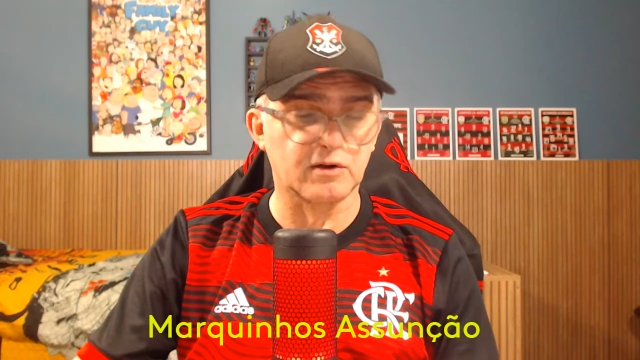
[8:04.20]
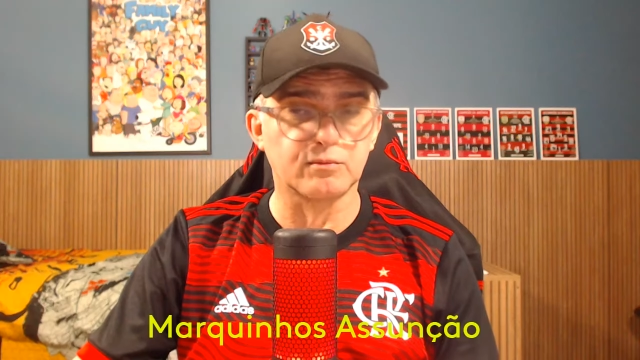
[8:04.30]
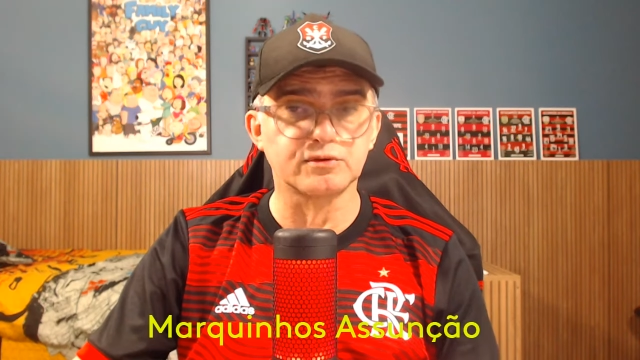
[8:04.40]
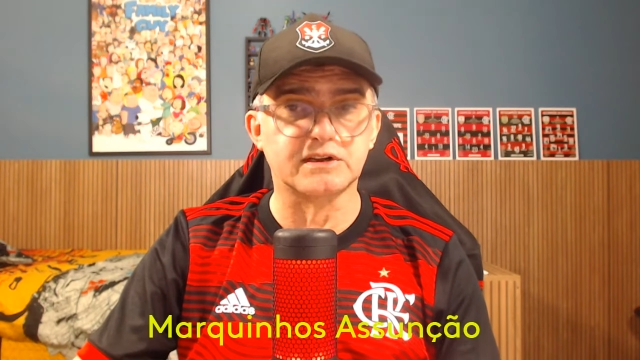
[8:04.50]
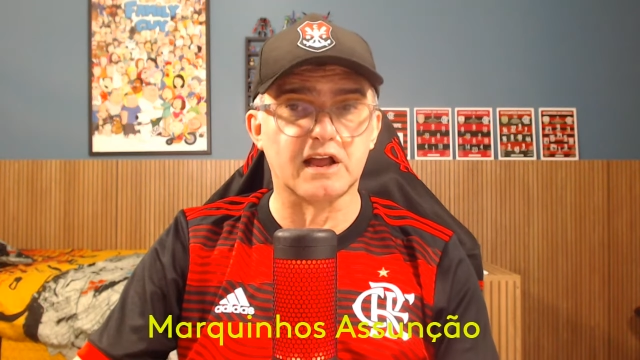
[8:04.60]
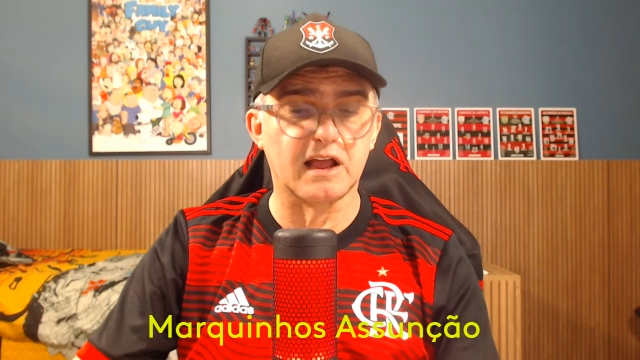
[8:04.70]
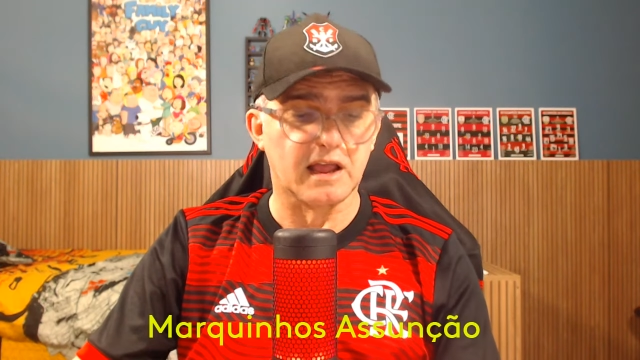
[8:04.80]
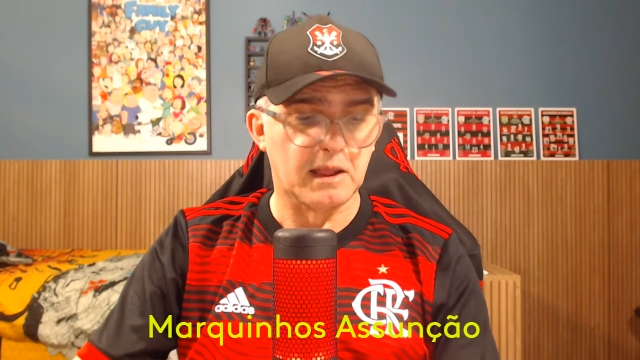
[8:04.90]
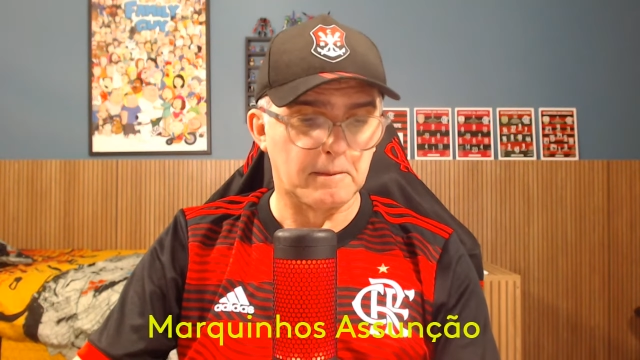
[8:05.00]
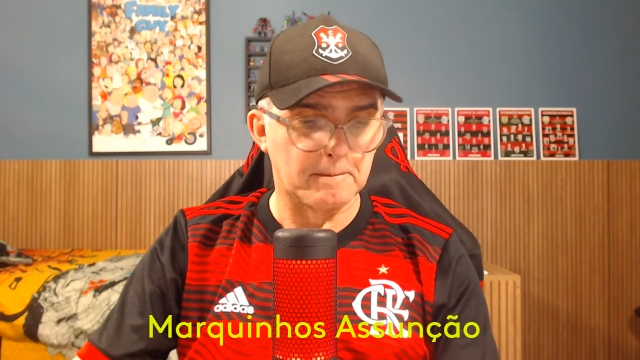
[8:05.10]
buscar
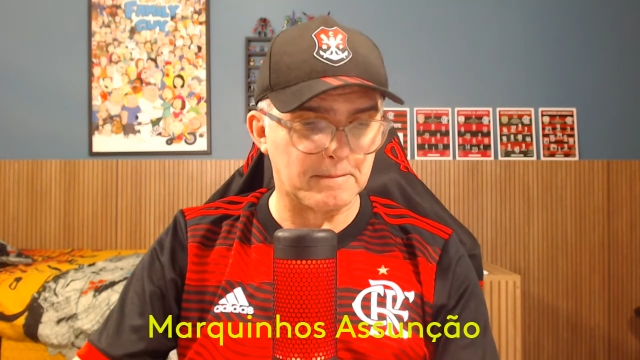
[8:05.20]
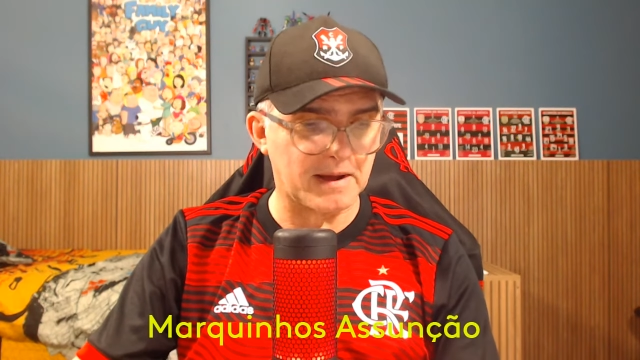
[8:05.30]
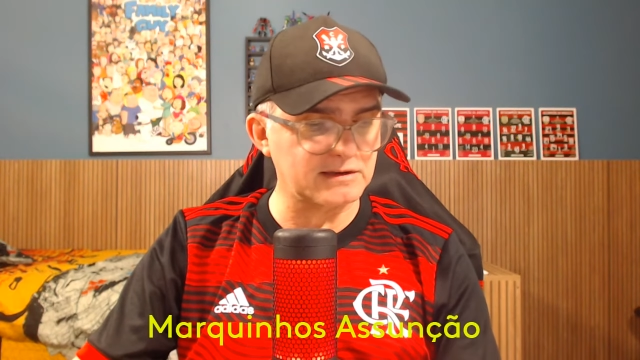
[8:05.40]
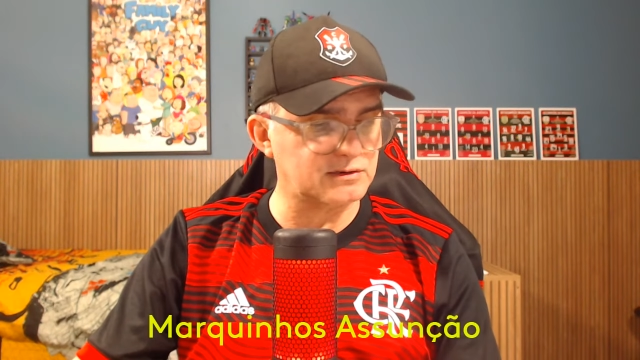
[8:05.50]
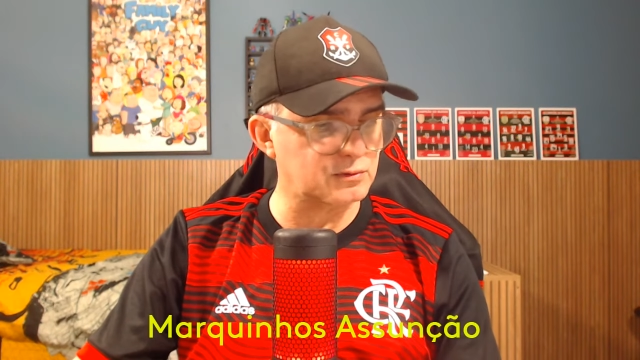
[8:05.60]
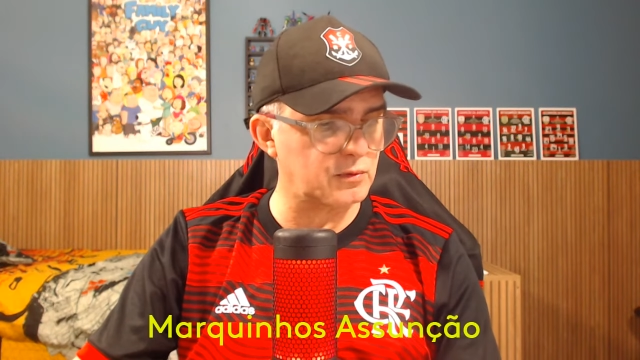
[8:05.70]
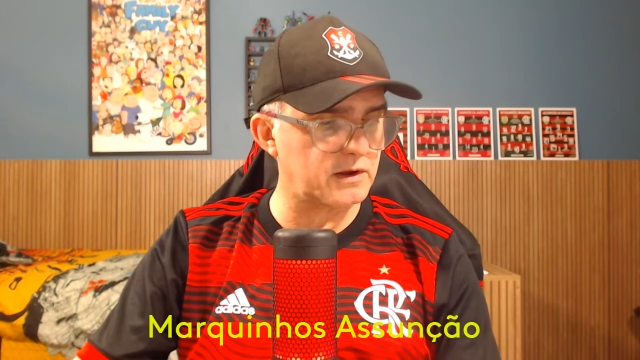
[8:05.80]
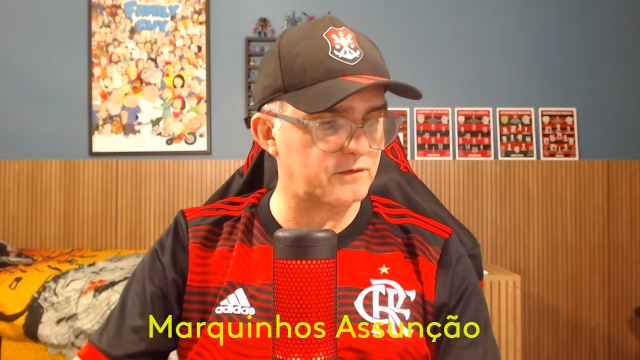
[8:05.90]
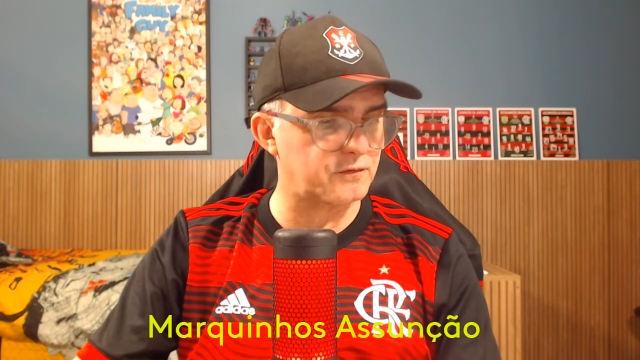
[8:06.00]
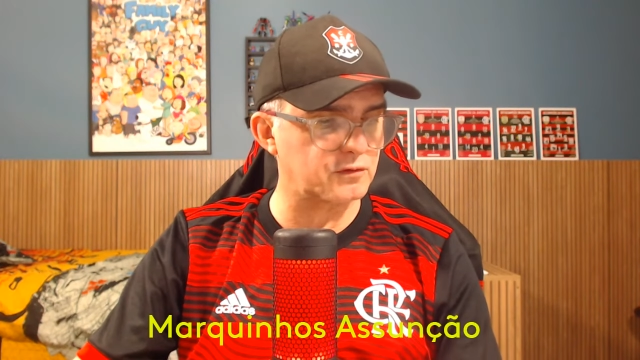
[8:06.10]
mais um
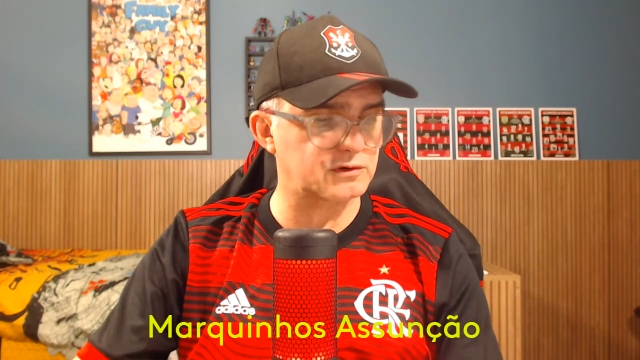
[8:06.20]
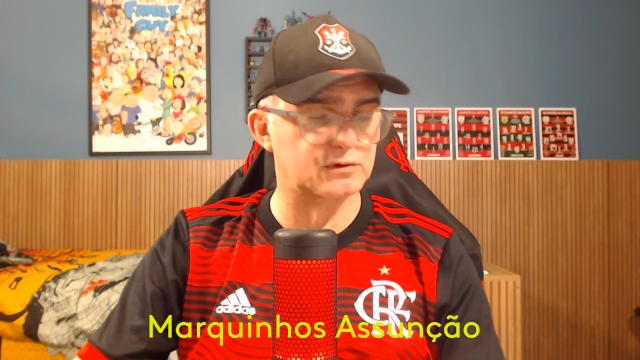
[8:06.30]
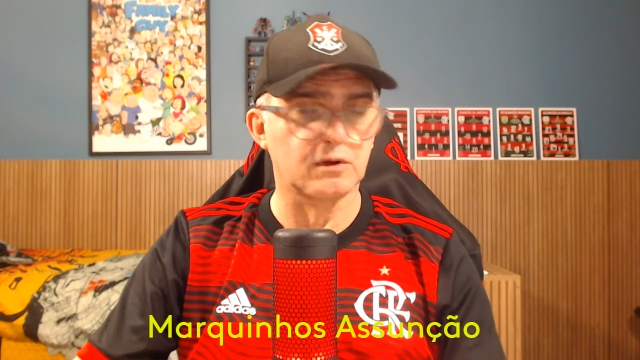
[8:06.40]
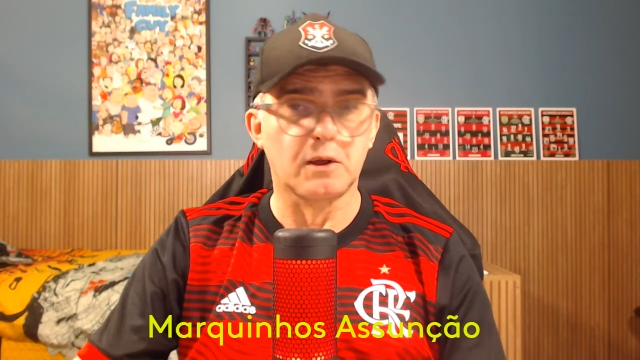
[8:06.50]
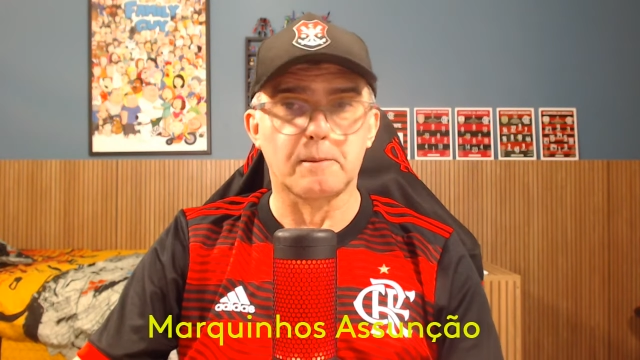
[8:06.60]
reforço,